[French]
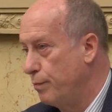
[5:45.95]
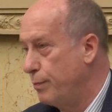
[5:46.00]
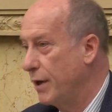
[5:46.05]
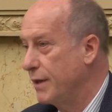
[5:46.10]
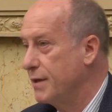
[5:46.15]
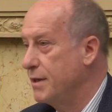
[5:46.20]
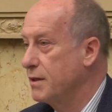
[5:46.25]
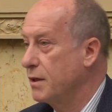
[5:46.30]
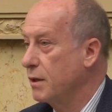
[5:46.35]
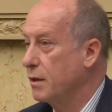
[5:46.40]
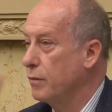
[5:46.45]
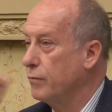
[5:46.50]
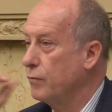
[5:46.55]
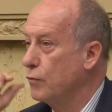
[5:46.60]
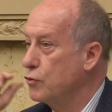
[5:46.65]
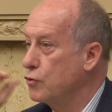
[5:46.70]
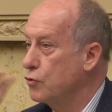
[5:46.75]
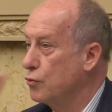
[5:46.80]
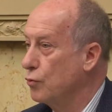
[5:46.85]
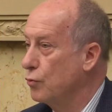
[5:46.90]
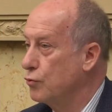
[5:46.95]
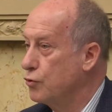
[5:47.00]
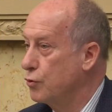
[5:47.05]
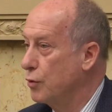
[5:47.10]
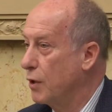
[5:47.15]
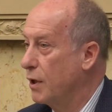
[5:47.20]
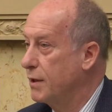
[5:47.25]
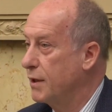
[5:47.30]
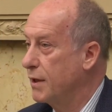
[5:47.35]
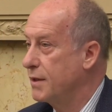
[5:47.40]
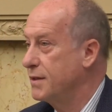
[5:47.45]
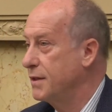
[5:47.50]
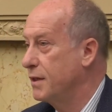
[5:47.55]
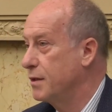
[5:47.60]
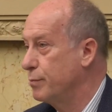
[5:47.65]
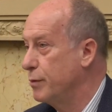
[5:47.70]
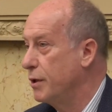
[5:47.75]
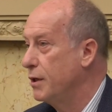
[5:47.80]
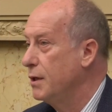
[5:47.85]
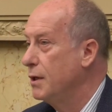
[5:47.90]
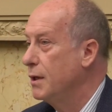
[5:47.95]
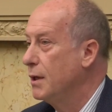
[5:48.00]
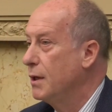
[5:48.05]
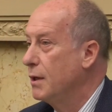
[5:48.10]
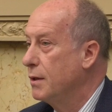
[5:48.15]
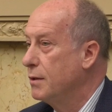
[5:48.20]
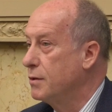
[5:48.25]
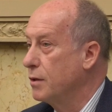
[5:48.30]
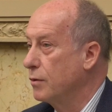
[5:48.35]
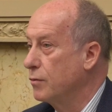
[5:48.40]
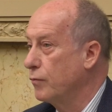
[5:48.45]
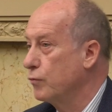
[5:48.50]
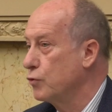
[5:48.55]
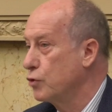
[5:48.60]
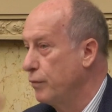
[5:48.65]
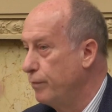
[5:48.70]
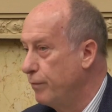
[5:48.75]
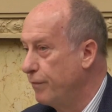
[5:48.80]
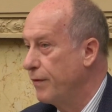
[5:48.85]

pas des interventions sur intersexe, mais des interventions.